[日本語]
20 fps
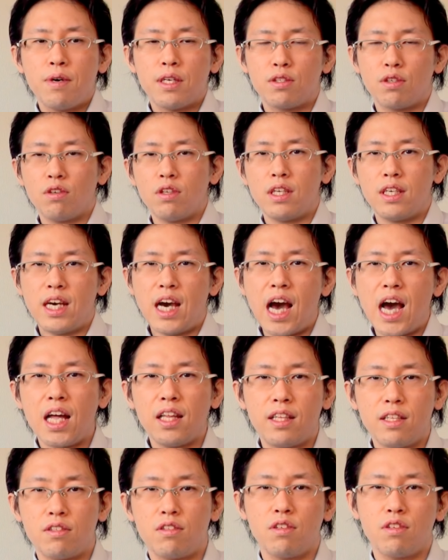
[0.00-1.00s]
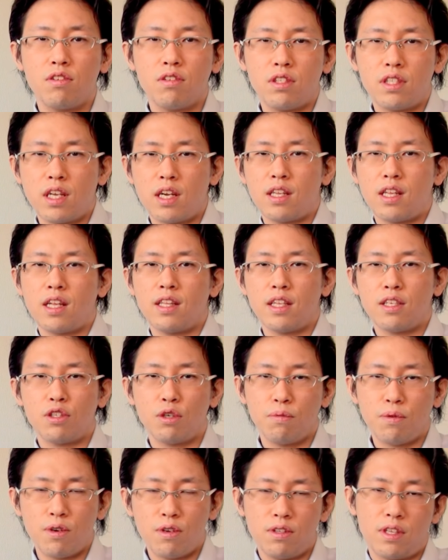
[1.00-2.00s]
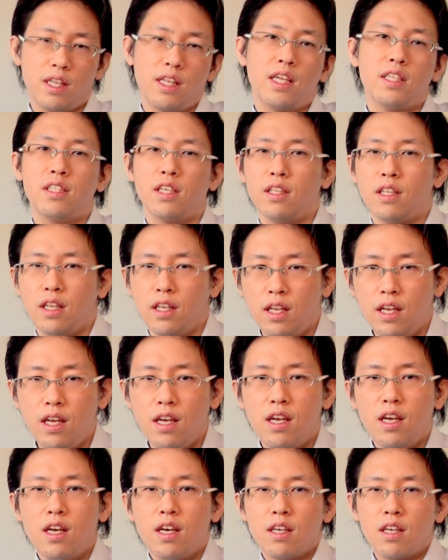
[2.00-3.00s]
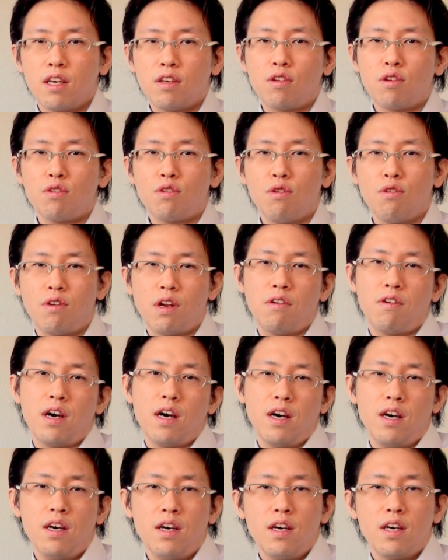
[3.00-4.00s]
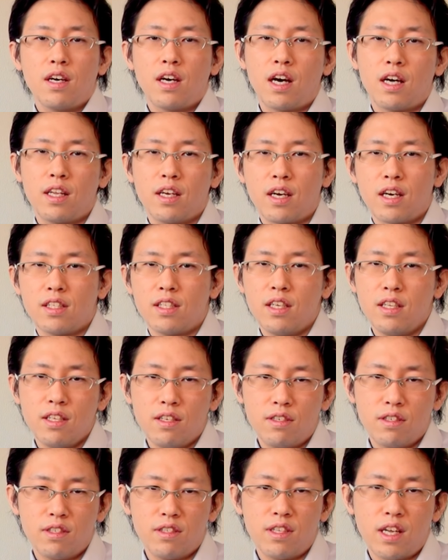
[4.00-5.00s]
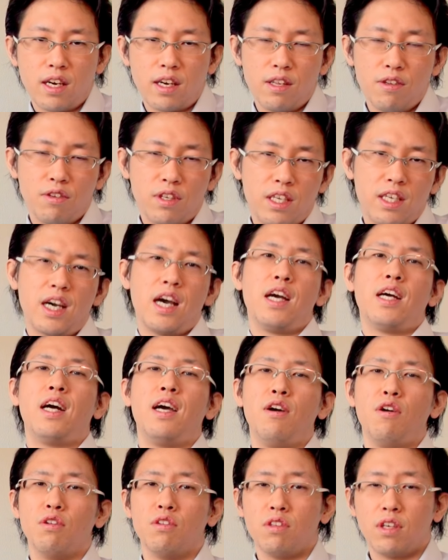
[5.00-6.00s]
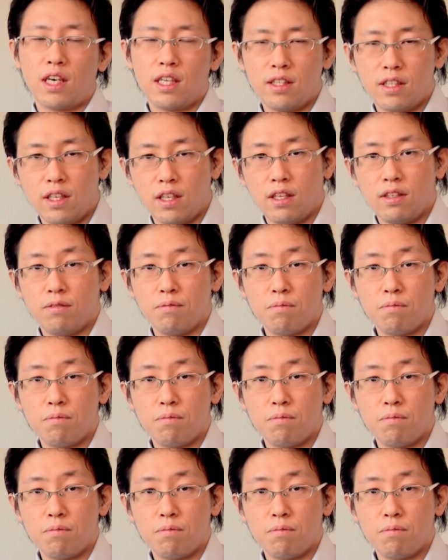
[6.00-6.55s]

まあ、そこでガーって追求したらだんだんしょぼんってなっちゃってね結局俺は金稼いでくるだけの機械かよとかって、